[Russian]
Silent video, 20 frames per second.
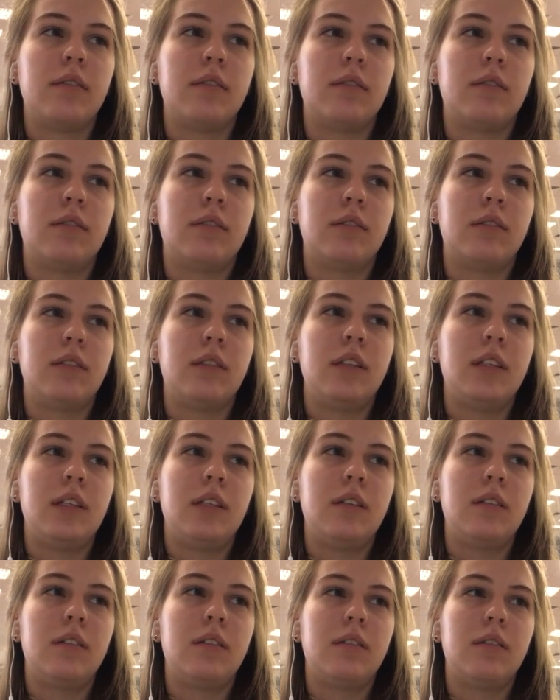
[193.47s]

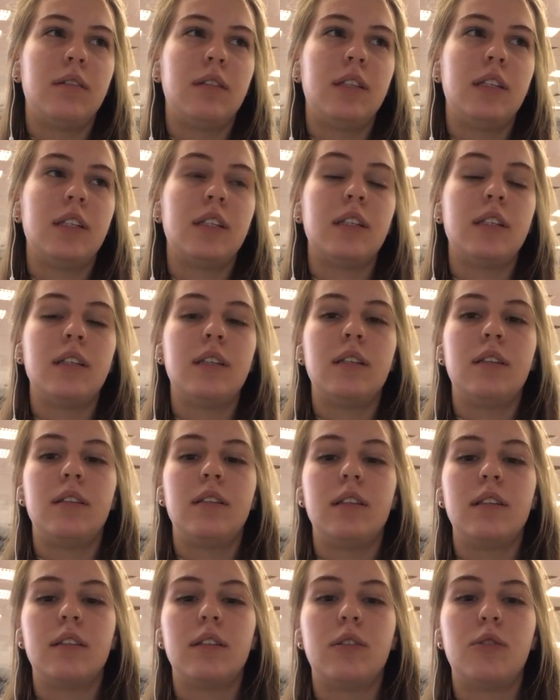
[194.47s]

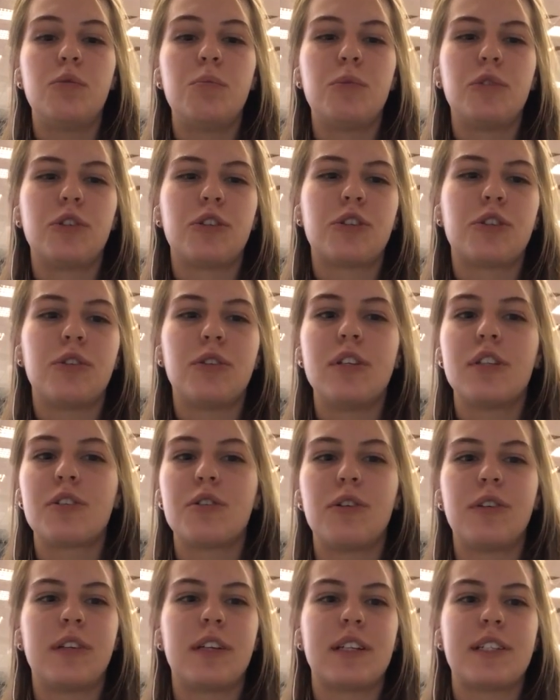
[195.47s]
не, думаю, что не
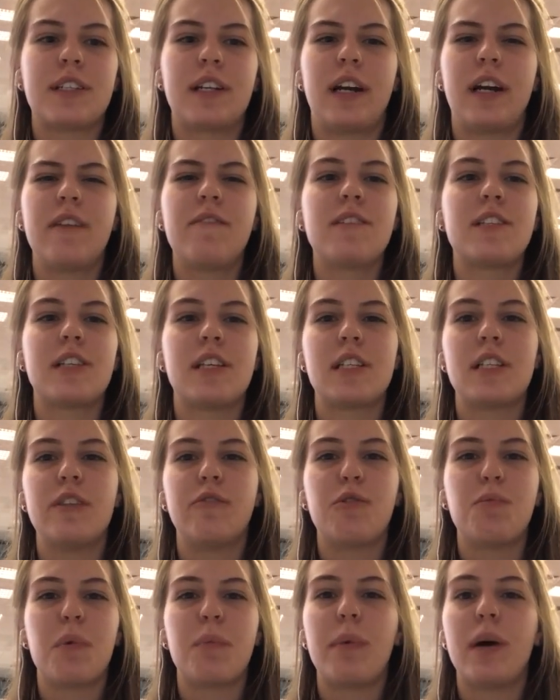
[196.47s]
стоит расстраиваться, если
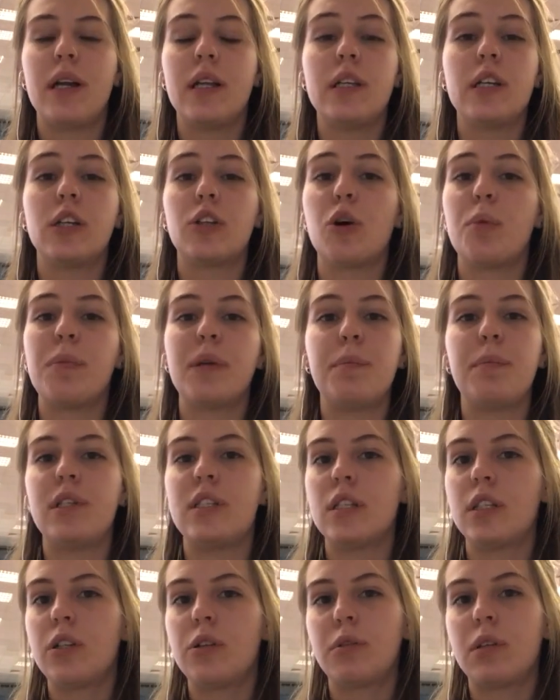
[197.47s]
вы попали не к
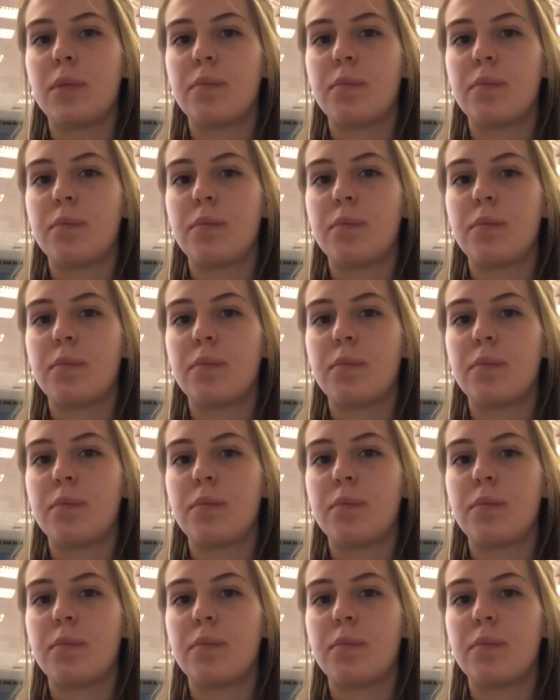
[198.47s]
топ-репетитору.